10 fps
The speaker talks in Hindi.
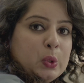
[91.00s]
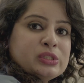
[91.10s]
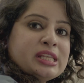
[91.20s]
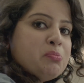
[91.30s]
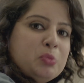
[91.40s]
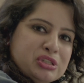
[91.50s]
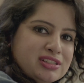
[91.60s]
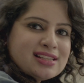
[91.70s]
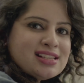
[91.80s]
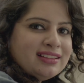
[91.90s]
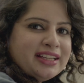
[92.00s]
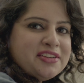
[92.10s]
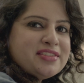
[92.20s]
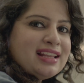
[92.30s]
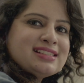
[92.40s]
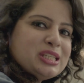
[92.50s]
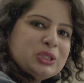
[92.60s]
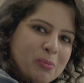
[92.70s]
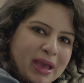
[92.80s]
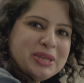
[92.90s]
उसे मुझसे ज्यादा इंटरेस्टिंग
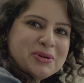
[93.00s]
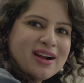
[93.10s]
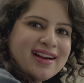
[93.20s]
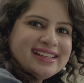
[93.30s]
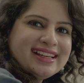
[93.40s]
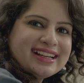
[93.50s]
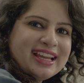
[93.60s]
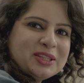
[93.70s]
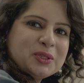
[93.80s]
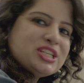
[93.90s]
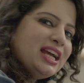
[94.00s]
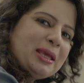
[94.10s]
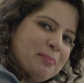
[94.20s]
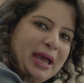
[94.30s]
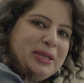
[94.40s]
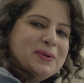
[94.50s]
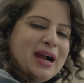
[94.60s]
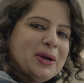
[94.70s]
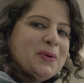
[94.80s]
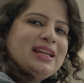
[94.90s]
तो मेन्यू कार्ड लग रहा है तो जाके मेन्यू
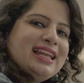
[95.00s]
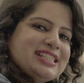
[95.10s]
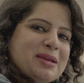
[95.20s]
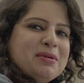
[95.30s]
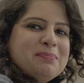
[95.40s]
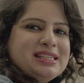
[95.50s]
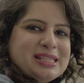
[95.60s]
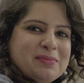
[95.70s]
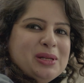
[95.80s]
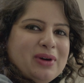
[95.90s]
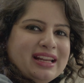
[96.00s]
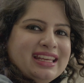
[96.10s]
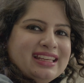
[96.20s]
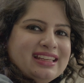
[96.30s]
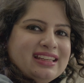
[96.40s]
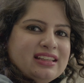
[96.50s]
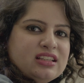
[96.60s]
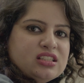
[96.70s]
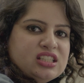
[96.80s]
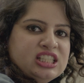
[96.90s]
कार्ड को ही ले जाए मम्मी से मिलवाने
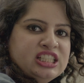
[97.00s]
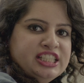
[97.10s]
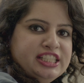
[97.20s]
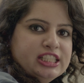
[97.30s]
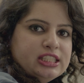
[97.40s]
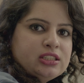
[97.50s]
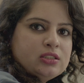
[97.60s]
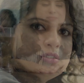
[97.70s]
इडियट